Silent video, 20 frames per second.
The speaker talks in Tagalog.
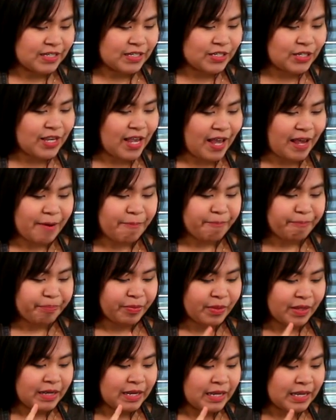So yan,
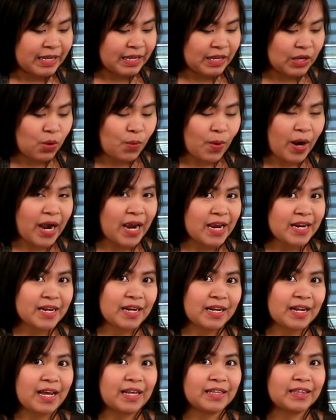hihiwain
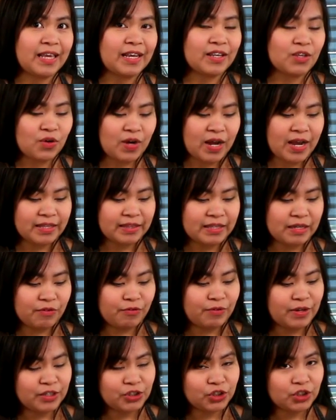na natin yung ating
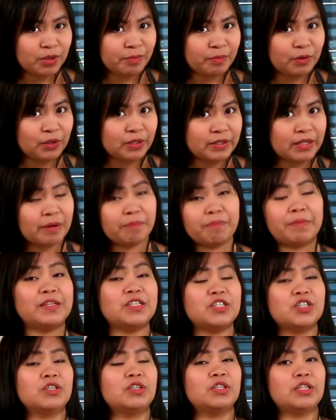vegetable ng
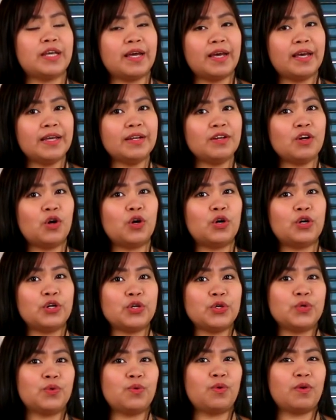pajulian or
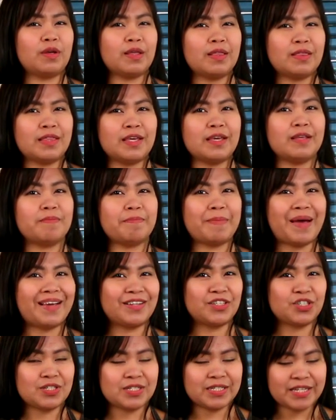yung thin
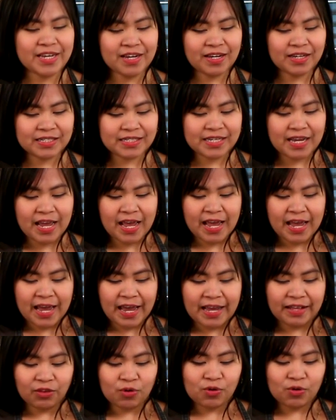matchsticks.
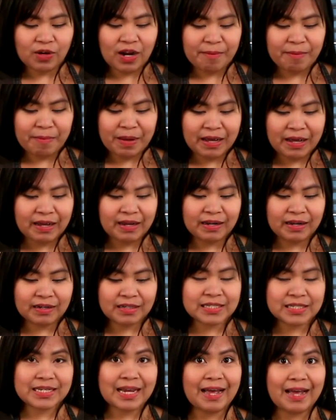Itong
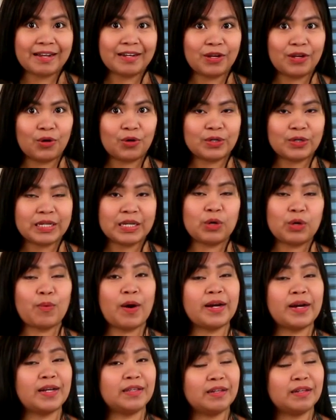namang scallion,
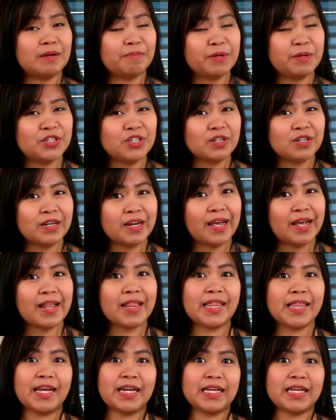hihiwain natin ng
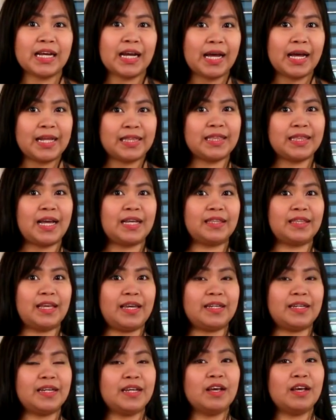pajulian, then ikakat
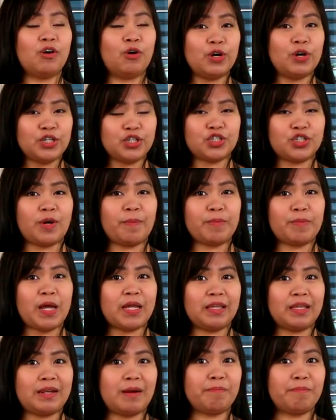natin or chop
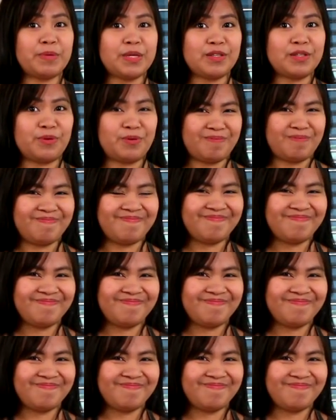natin ng pino.